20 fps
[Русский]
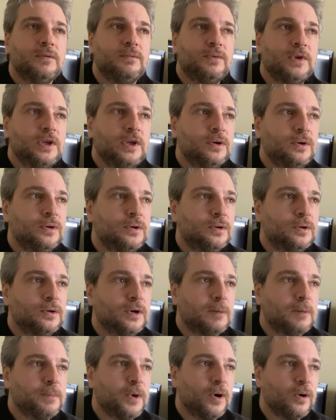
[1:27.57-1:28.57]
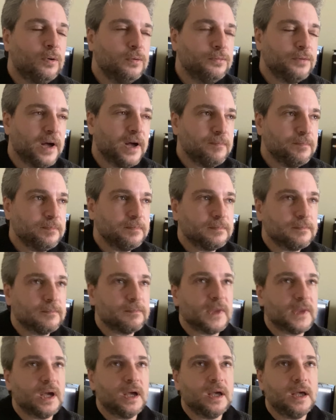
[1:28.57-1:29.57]
Вы можете найти эти песни на
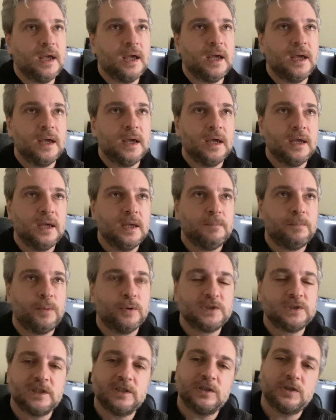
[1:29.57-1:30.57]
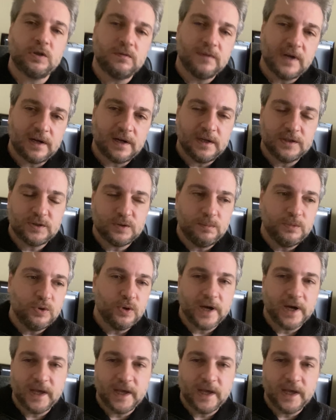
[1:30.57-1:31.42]
моем канале YouTube Фабио Казали.